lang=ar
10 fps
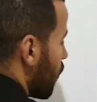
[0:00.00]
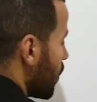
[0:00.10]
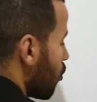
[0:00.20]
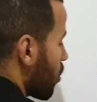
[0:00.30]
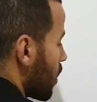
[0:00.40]

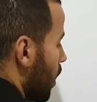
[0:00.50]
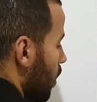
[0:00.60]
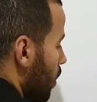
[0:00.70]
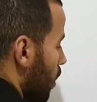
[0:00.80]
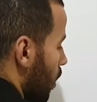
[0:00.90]
في
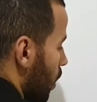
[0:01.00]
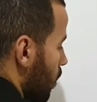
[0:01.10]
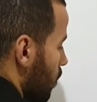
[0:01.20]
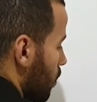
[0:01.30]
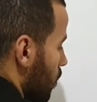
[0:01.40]
النقطه
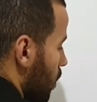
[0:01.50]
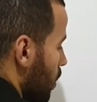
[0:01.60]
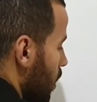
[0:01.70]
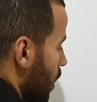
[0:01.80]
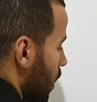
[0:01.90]

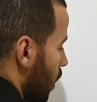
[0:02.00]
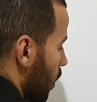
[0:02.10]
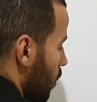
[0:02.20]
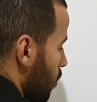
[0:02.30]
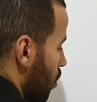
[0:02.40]
كذلك
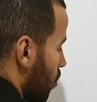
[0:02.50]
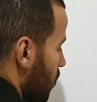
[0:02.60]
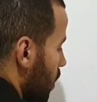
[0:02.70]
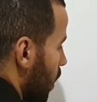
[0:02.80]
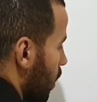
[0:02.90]
ا
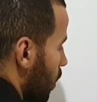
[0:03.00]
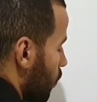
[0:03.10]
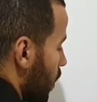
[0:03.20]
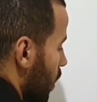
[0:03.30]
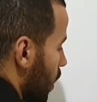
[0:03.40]
سميناها
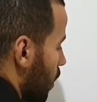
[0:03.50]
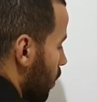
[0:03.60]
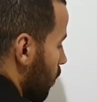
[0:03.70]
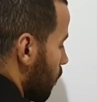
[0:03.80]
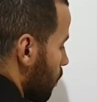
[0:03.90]
ا في هذه
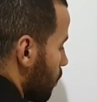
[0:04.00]
الحاله